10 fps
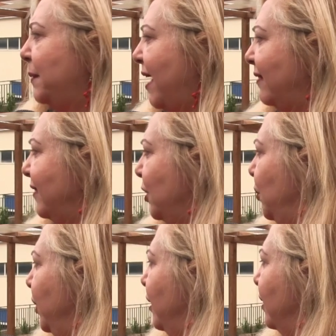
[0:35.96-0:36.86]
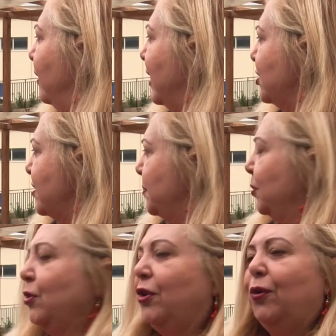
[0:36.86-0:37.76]
piante qui eh, a
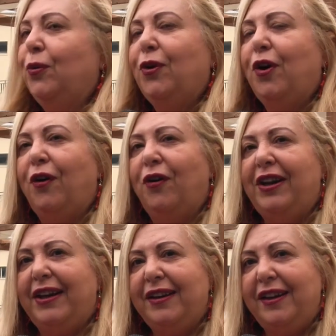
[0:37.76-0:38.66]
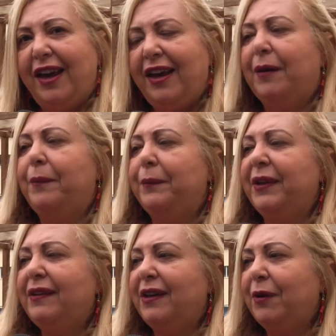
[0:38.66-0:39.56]
cespuglio lungo la ringhiera,
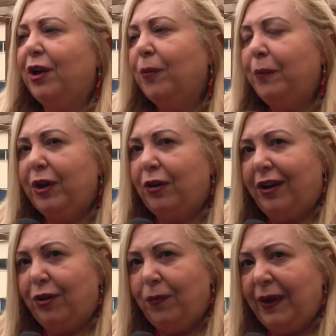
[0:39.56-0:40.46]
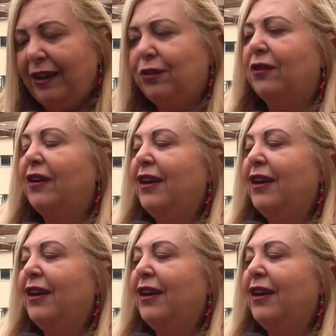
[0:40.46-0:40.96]
pianteremo anche un piccolo agrumeto